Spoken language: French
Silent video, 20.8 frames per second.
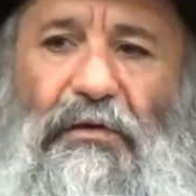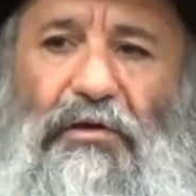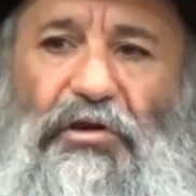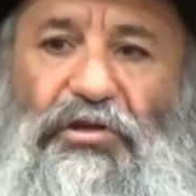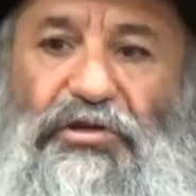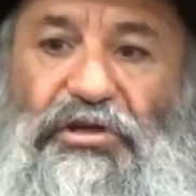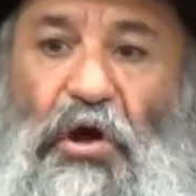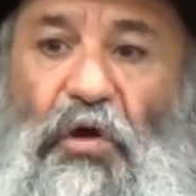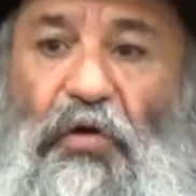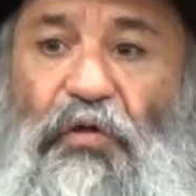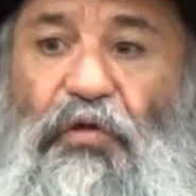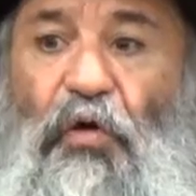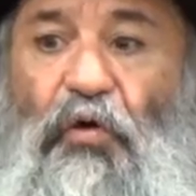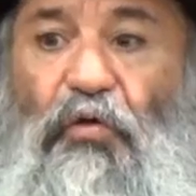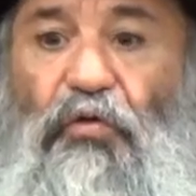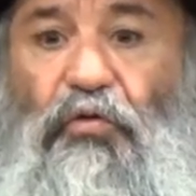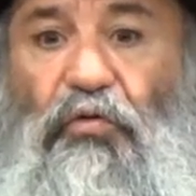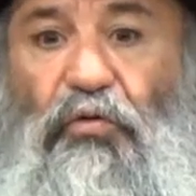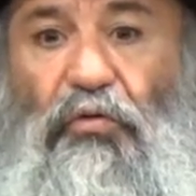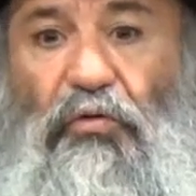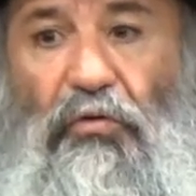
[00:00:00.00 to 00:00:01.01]
j'ai
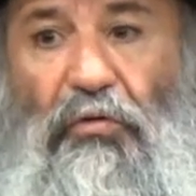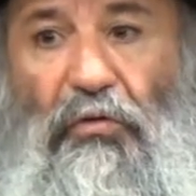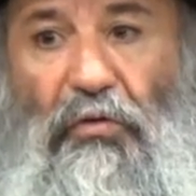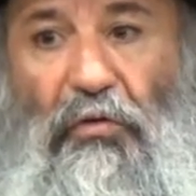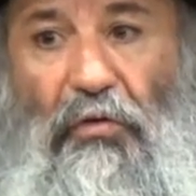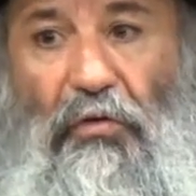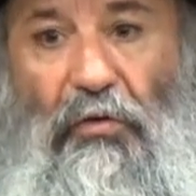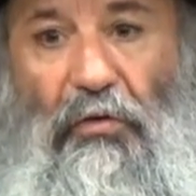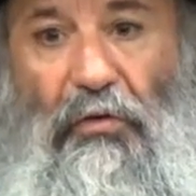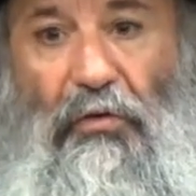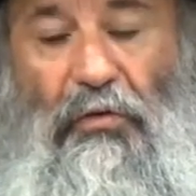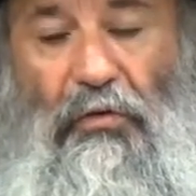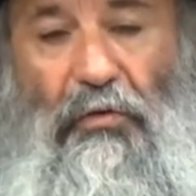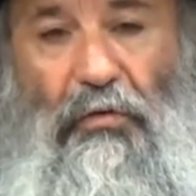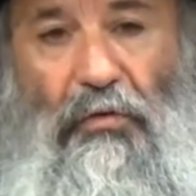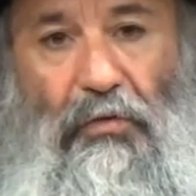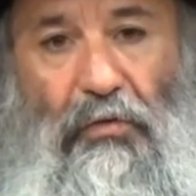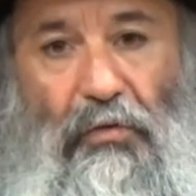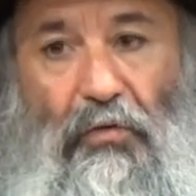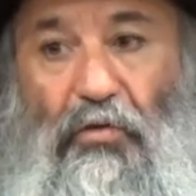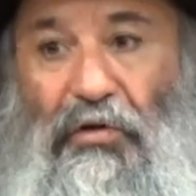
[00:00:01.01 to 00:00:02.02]
entendu
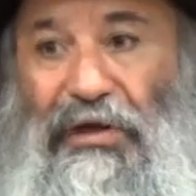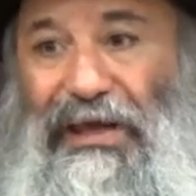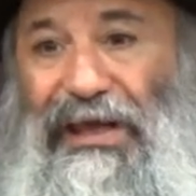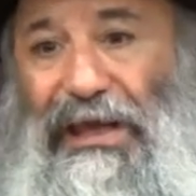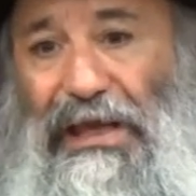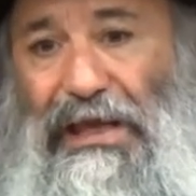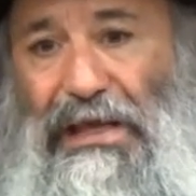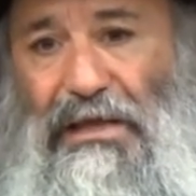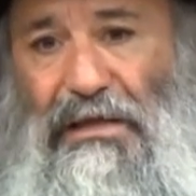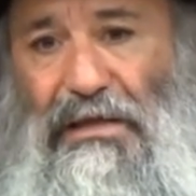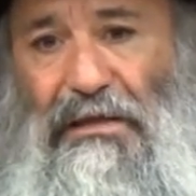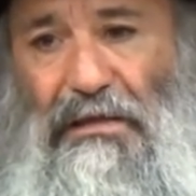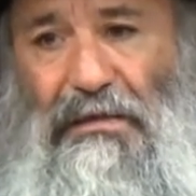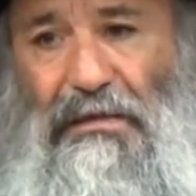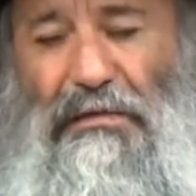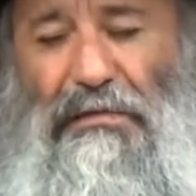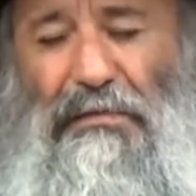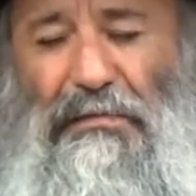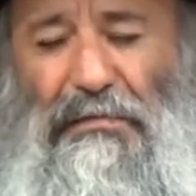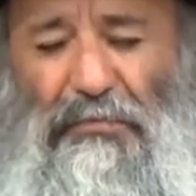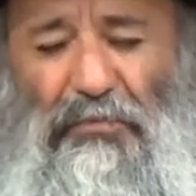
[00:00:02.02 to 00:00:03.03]
le cri
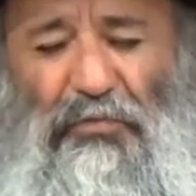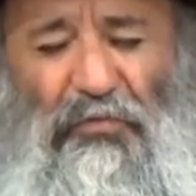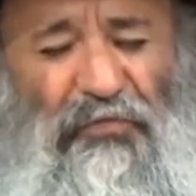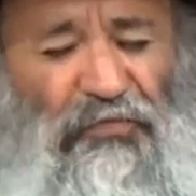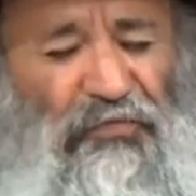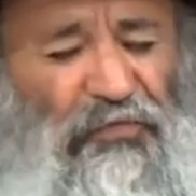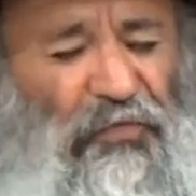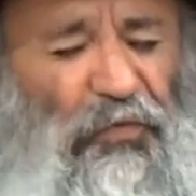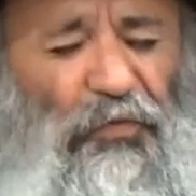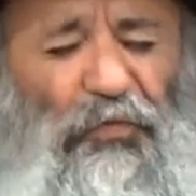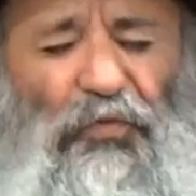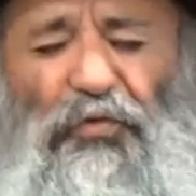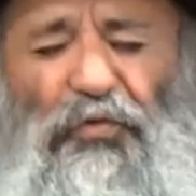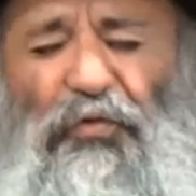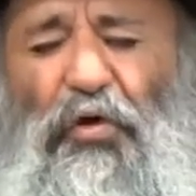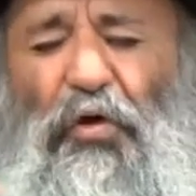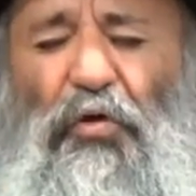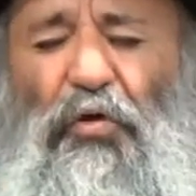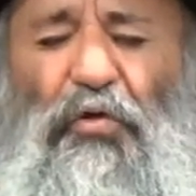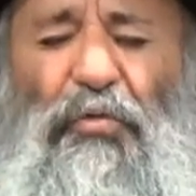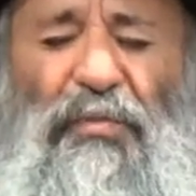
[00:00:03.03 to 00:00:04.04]
du fond du
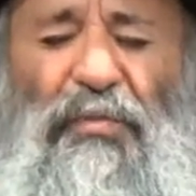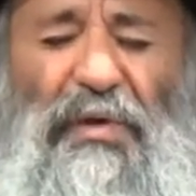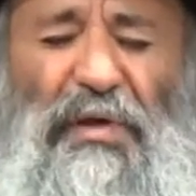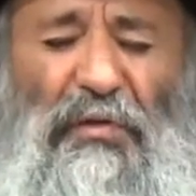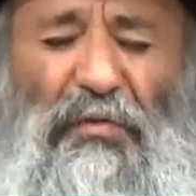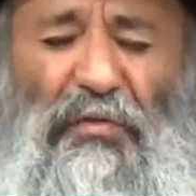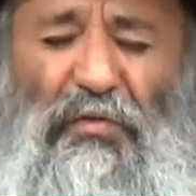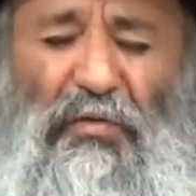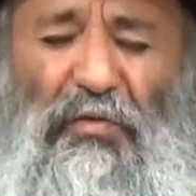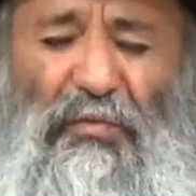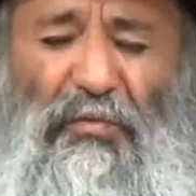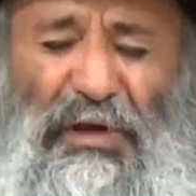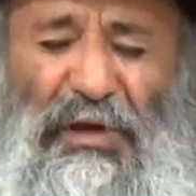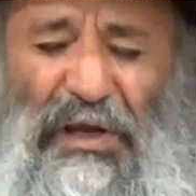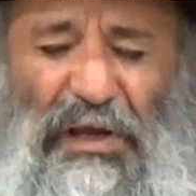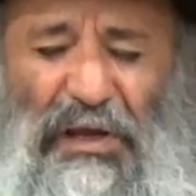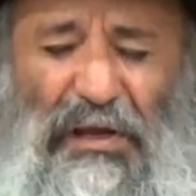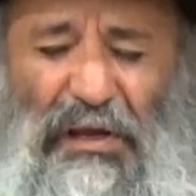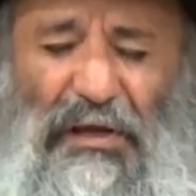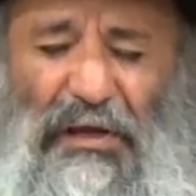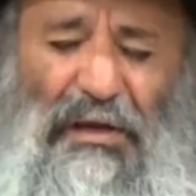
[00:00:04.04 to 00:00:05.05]
cœur de mes, de
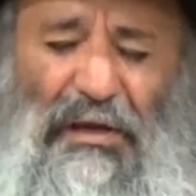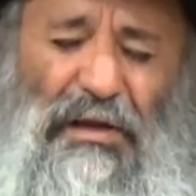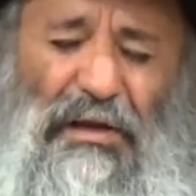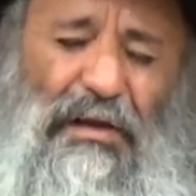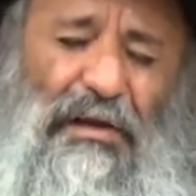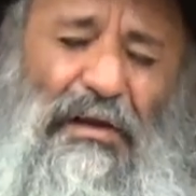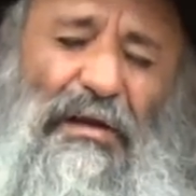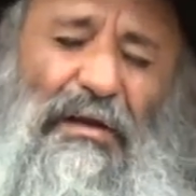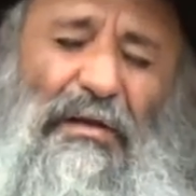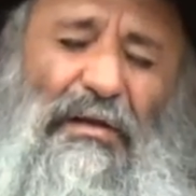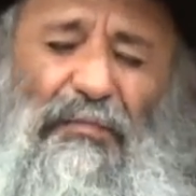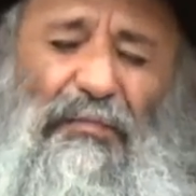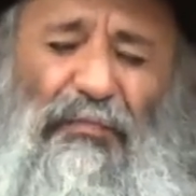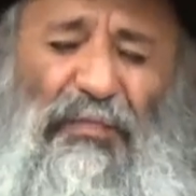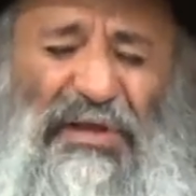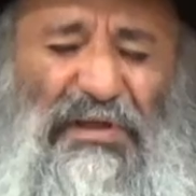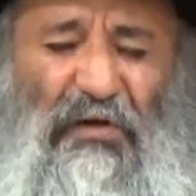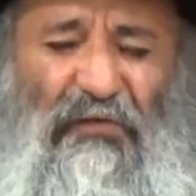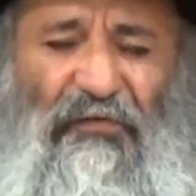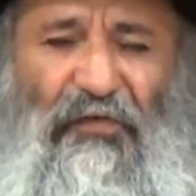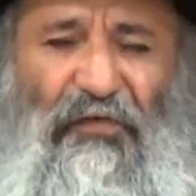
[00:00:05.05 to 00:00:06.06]

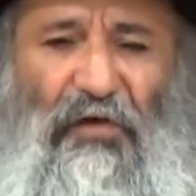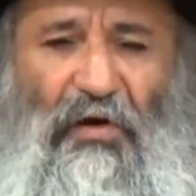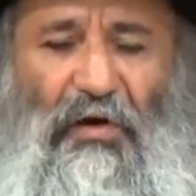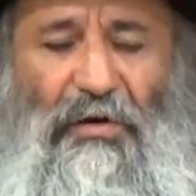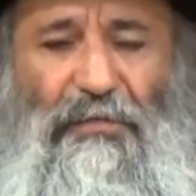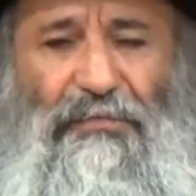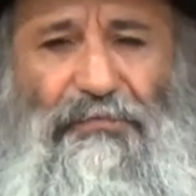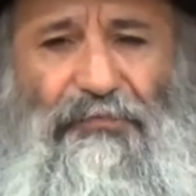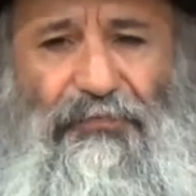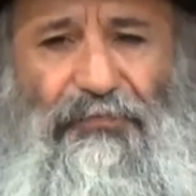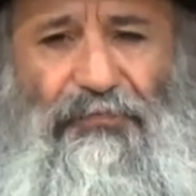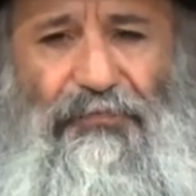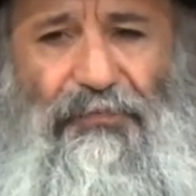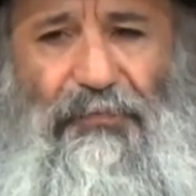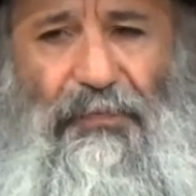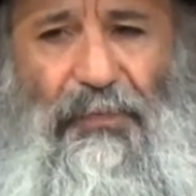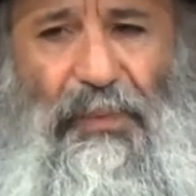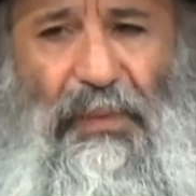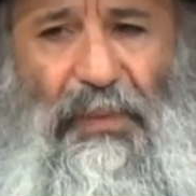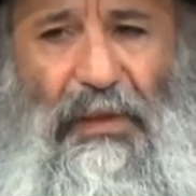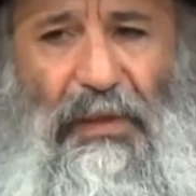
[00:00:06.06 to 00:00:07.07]
mes enfants
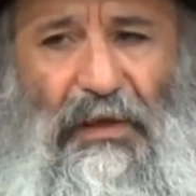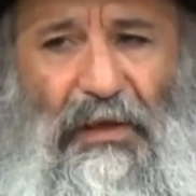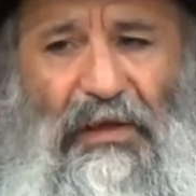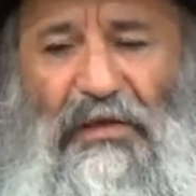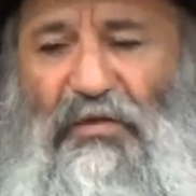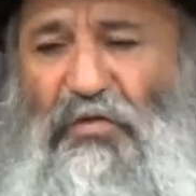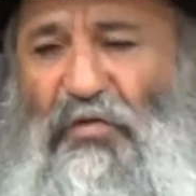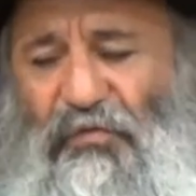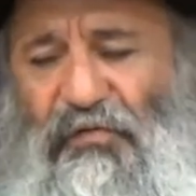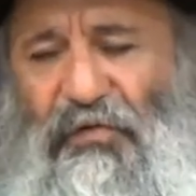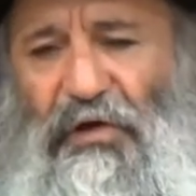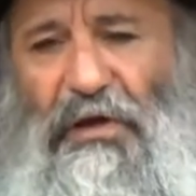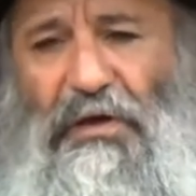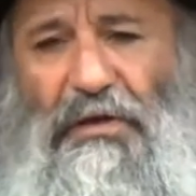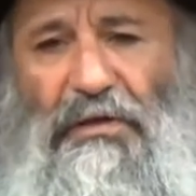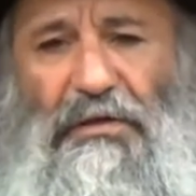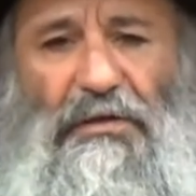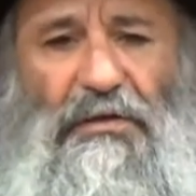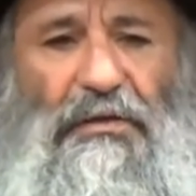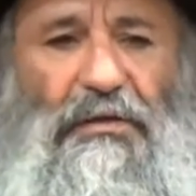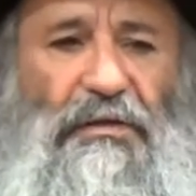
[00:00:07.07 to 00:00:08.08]
qui souffrent
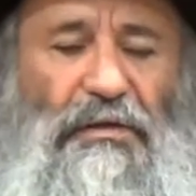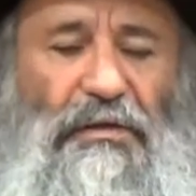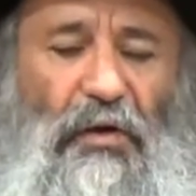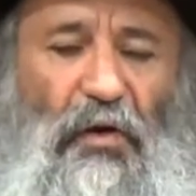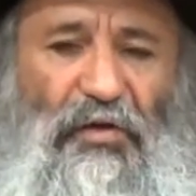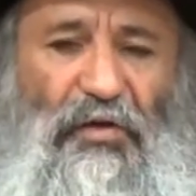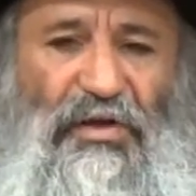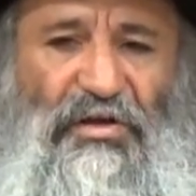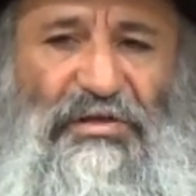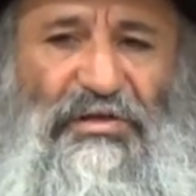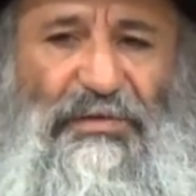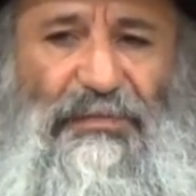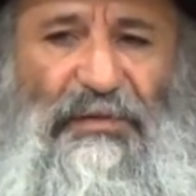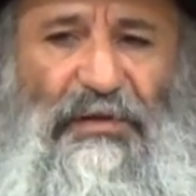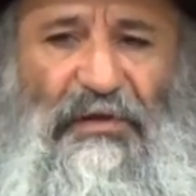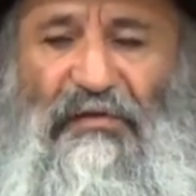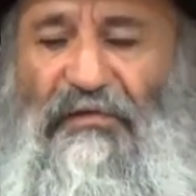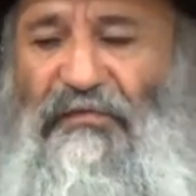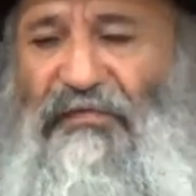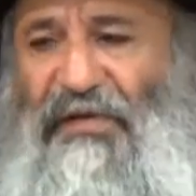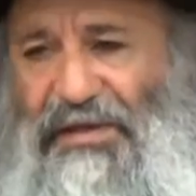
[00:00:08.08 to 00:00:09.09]
en Égypte.
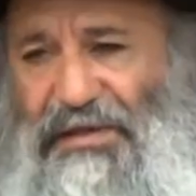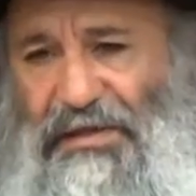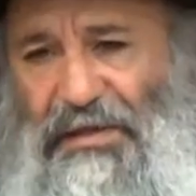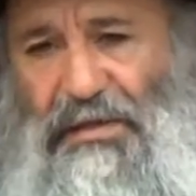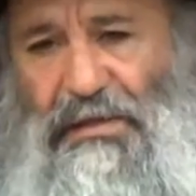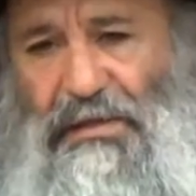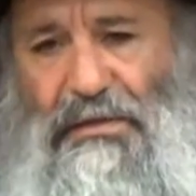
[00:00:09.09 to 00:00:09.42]
Vas-y.